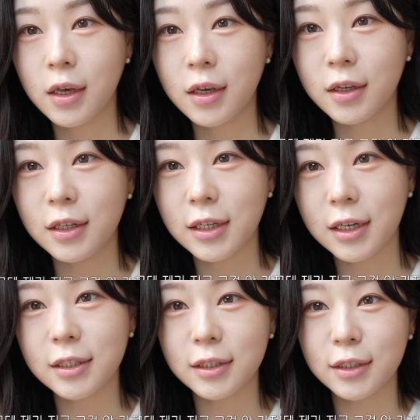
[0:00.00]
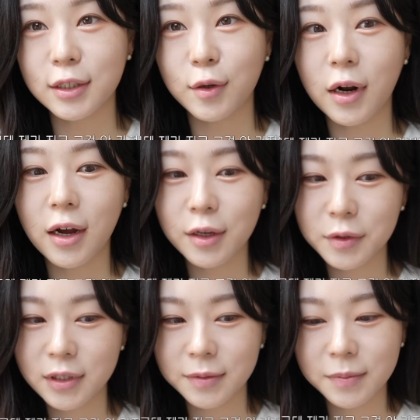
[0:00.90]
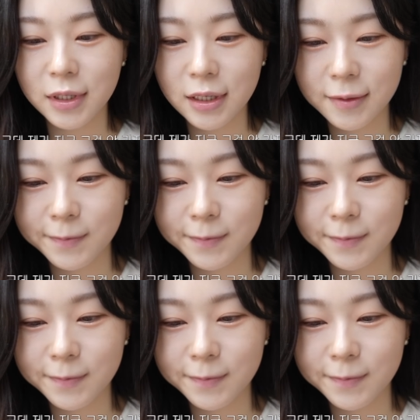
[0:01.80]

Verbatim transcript: 근데 제가 지금 그걸 안 가져왔습니다.